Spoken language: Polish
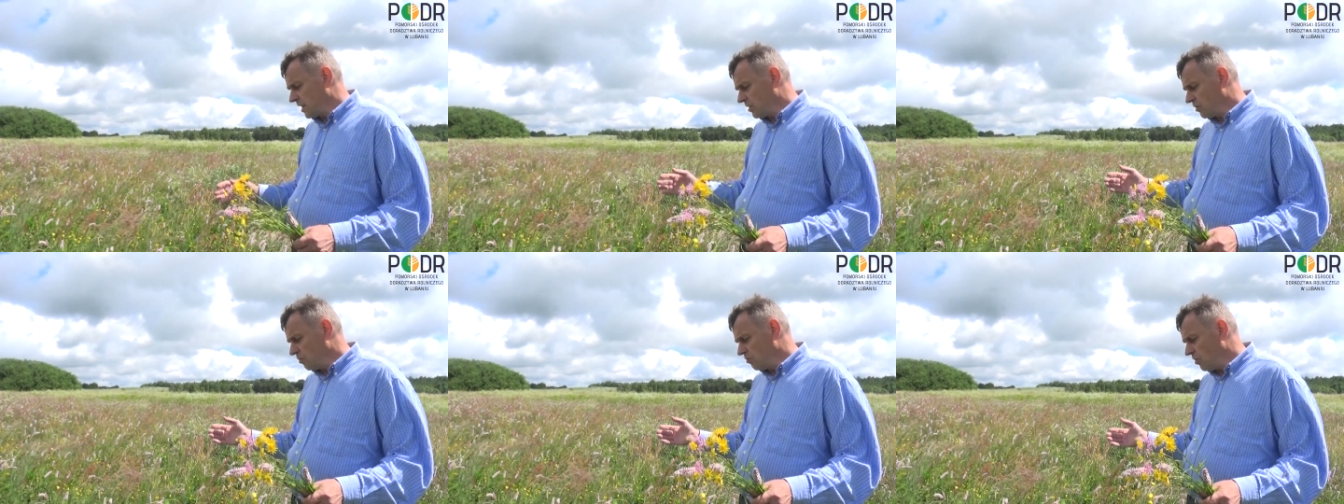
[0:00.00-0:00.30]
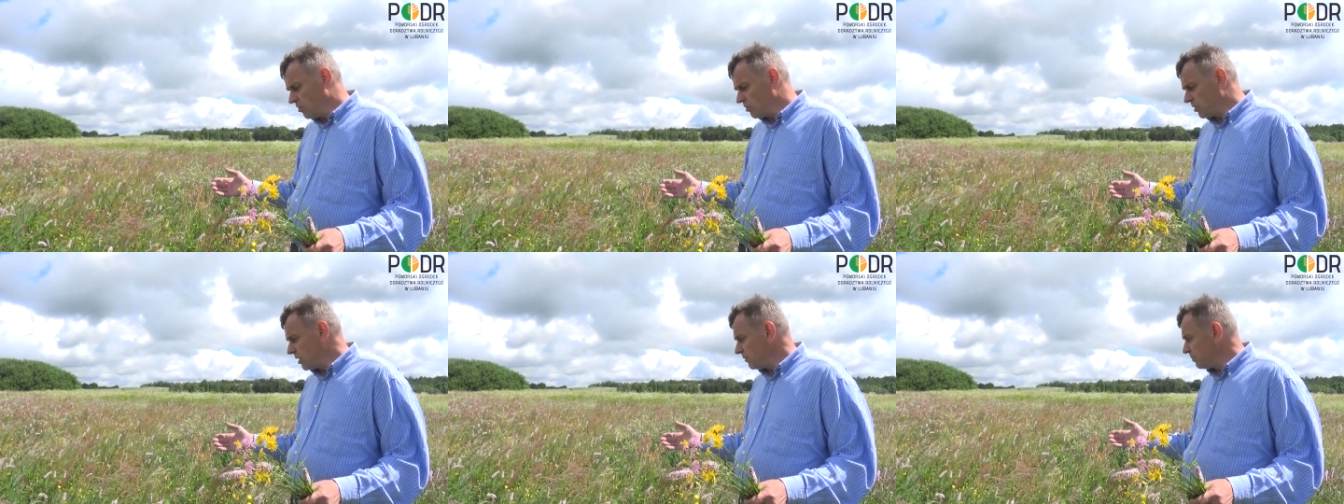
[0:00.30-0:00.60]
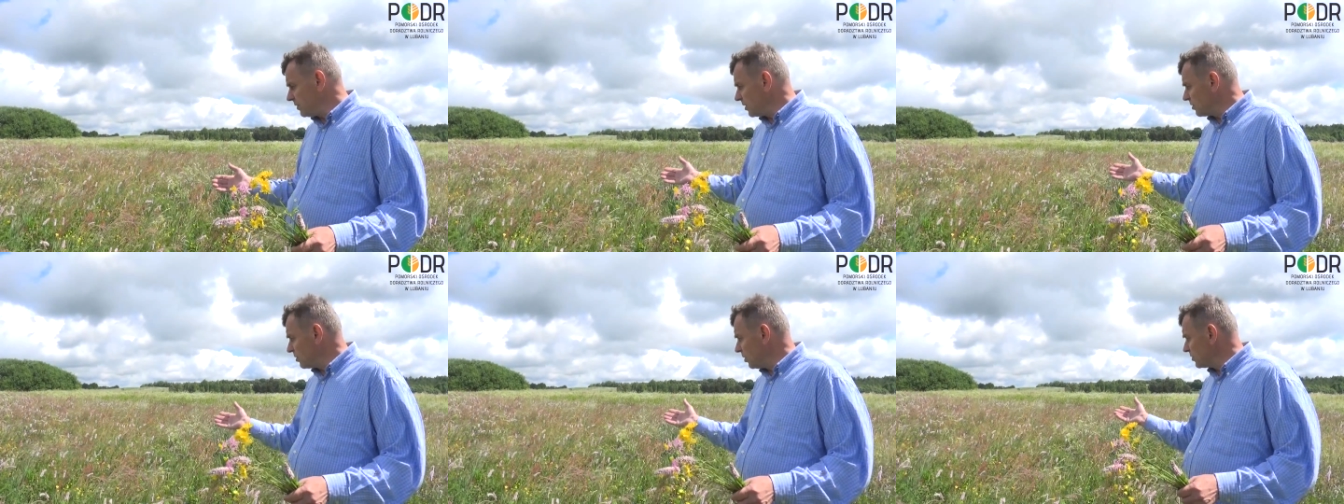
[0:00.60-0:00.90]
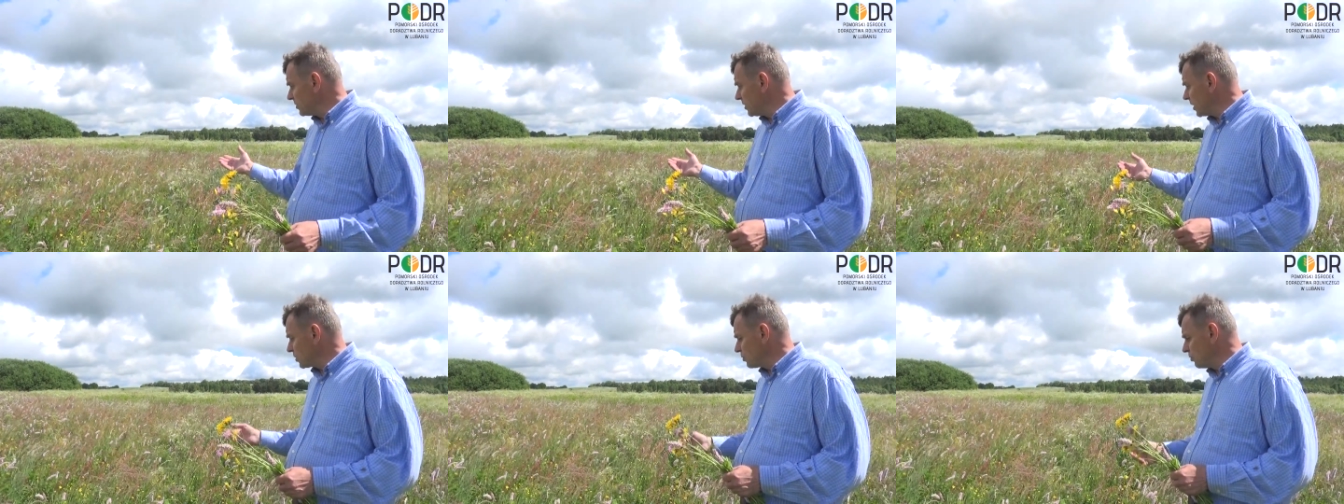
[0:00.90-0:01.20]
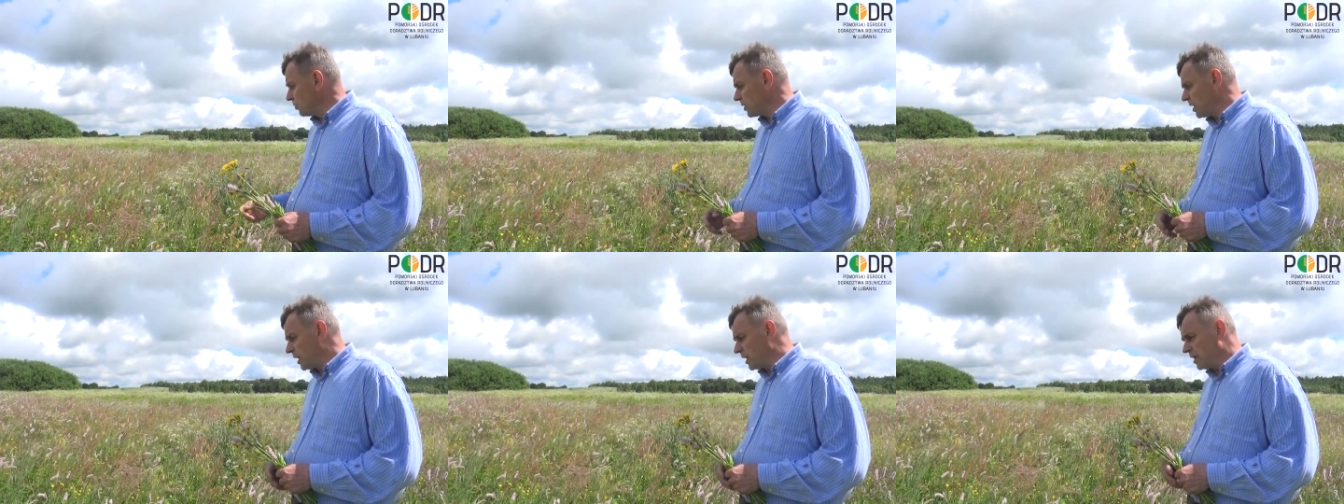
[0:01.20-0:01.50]
taką łąkę wilgotną
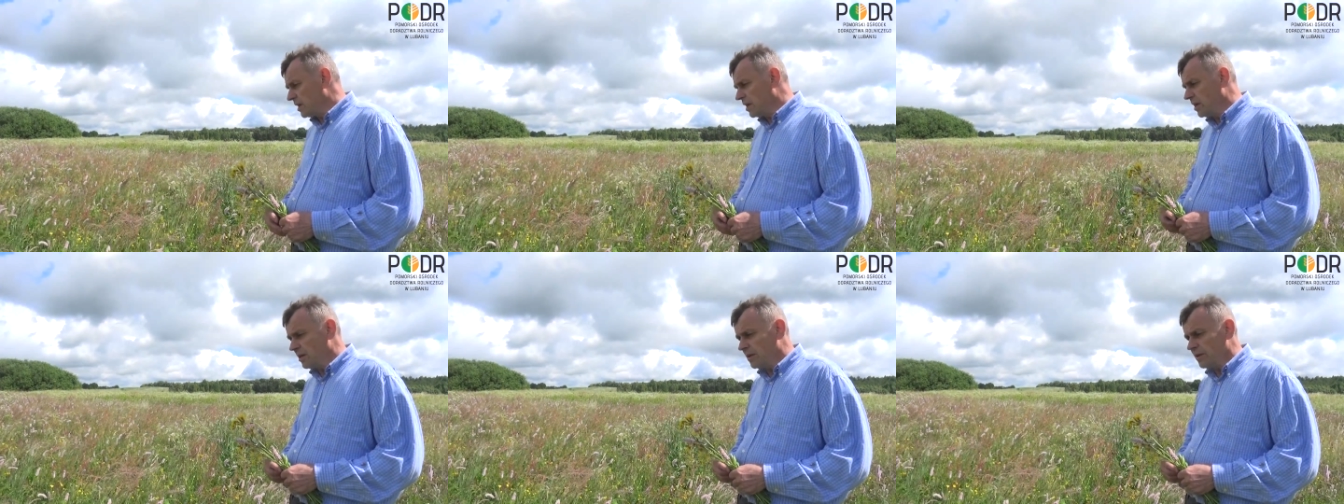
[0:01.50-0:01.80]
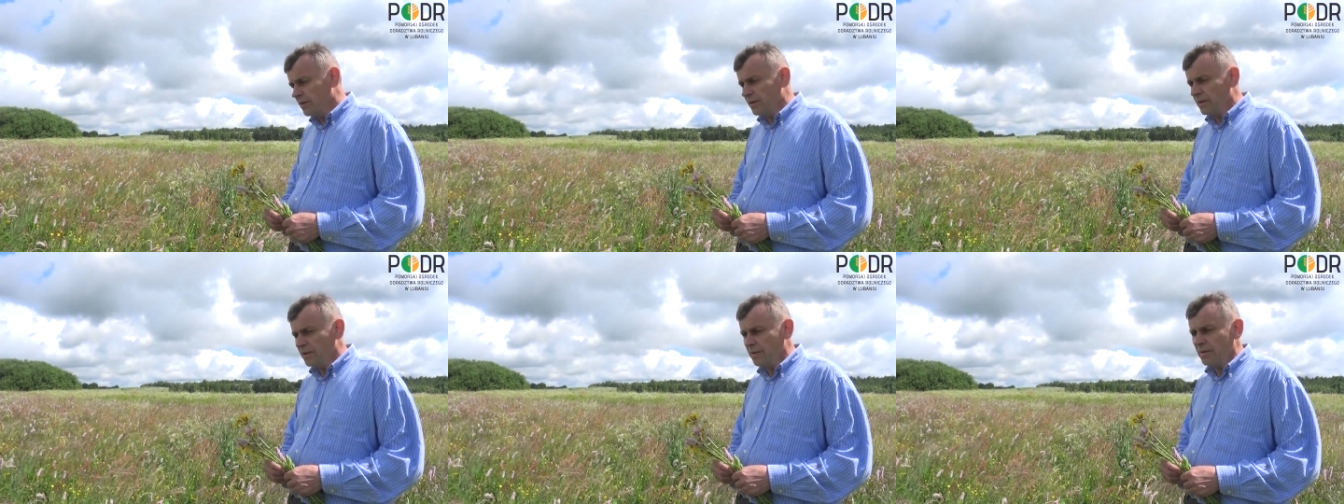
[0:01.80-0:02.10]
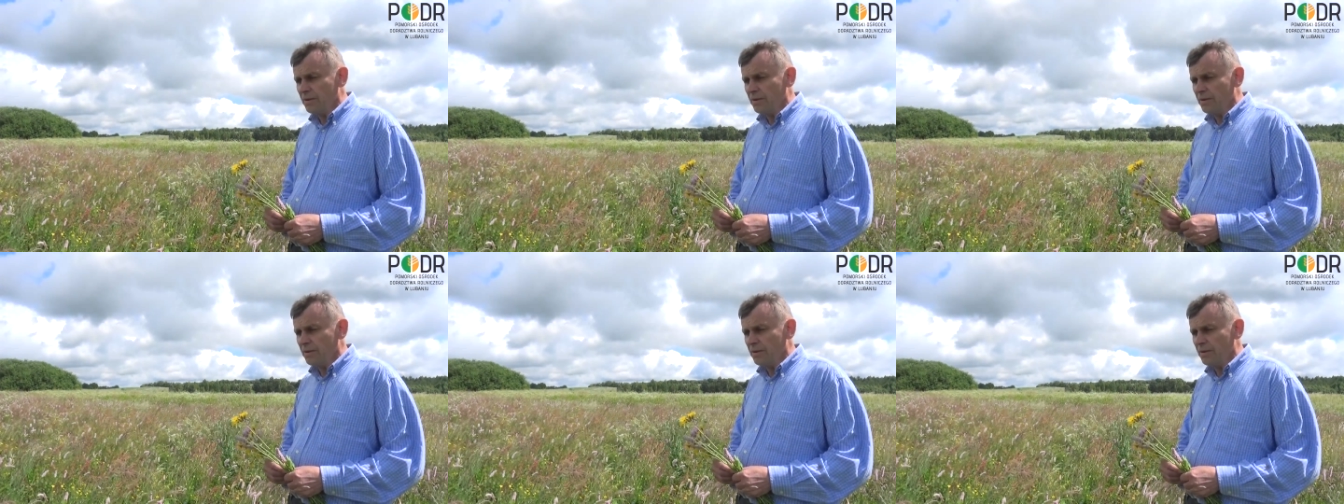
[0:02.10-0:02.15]
tutaj e,